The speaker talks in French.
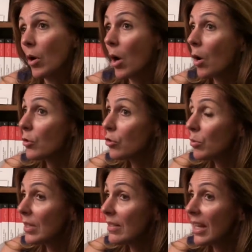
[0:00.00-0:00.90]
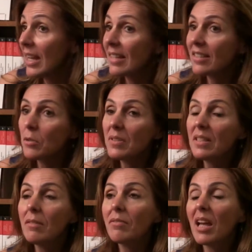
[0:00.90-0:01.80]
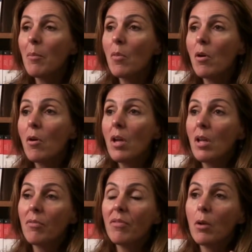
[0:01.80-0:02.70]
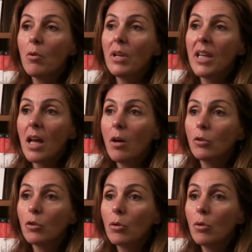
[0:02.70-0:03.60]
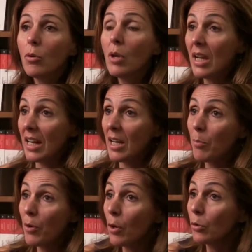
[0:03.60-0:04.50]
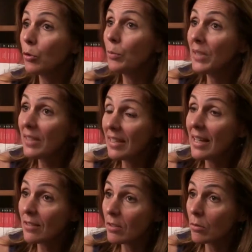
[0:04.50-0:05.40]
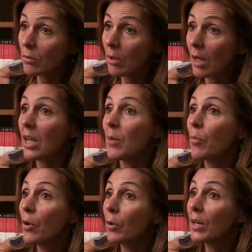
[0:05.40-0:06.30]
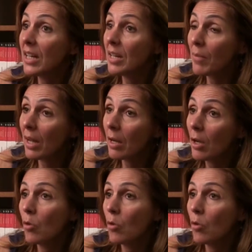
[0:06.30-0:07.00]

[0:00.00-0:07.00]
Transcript: Ensuite, c'est aussi vraiment faire le lien entre les plans de mitigation, hein, les plans climat,